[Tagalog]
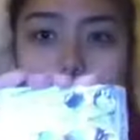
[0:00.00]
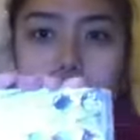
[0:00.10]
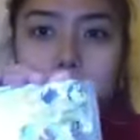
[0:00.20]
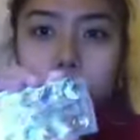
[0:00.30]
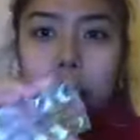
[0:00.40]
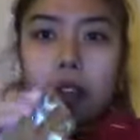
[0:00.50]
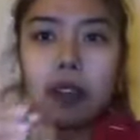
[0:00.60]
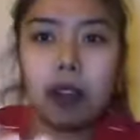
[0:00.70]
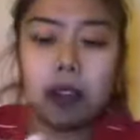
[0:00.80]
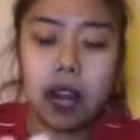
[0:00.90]
So,
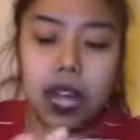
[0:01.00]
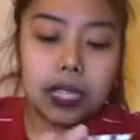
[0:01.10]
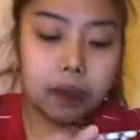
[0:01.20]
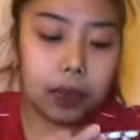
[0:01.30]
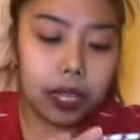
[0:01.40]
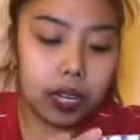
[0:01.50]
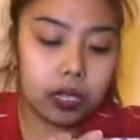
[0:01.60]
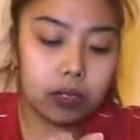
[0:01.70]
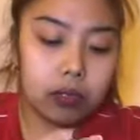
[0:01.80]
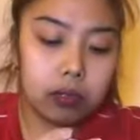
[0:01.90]
meron akong
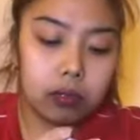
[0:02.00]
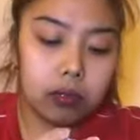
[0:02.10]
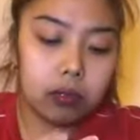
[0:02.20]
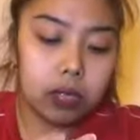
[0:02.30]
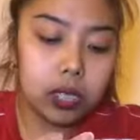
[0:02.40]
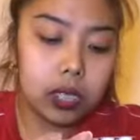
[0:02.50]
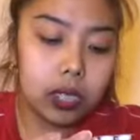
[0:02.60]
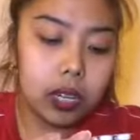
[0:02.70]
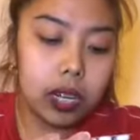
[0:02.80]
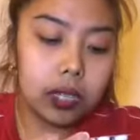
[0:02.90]
aspirin. So,
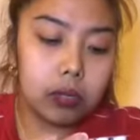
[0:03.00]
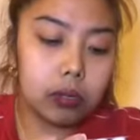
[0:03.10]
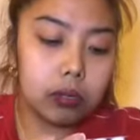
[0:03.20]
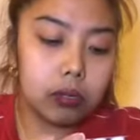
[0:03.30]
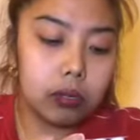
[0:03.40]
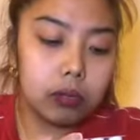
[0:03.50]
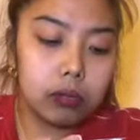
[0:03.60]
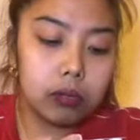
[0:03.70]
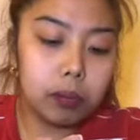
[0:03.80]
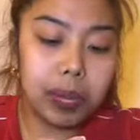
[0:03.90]
ano to?
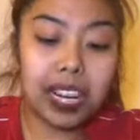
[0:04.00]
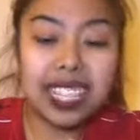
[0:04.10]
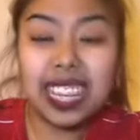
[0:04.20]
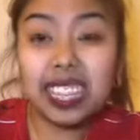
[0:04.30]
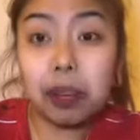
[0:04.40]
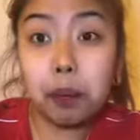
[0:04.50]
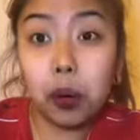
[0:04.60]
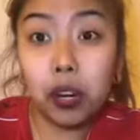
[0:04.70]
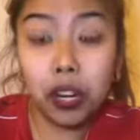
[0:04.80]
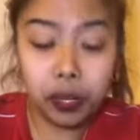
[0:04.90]

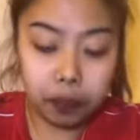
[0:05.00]
Paracetamol.